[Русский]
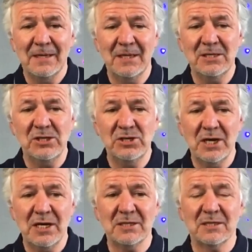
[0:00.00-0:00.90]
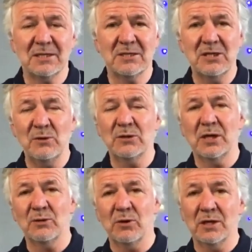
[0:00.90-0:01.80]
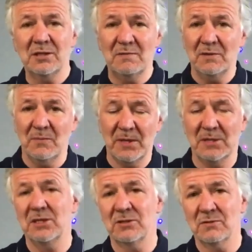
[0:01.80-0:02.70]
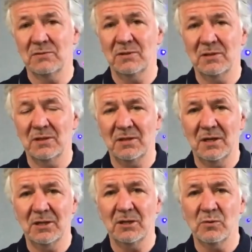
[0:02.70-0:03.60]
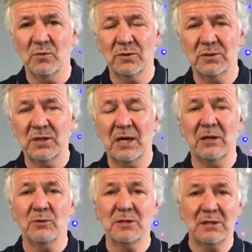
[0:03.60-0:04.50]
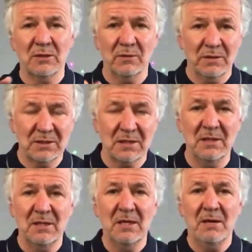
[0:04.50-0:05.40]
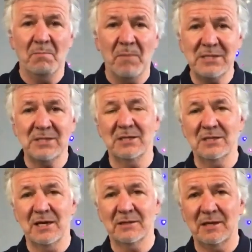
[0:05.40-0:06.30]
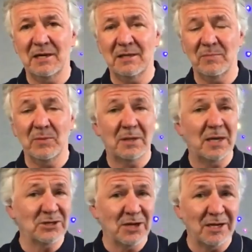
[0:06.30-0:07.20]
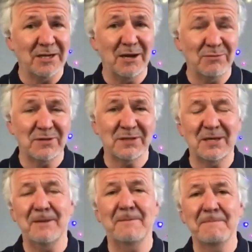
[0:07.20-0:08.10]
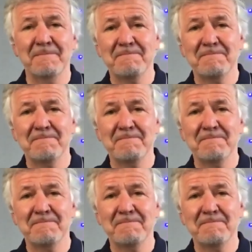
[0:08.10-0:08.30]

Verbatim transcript: И сейчас те люди, которые активно поддерживают этот курс, те, которые становятся мастер-интеллект-тренерами, так же, как я уже стал,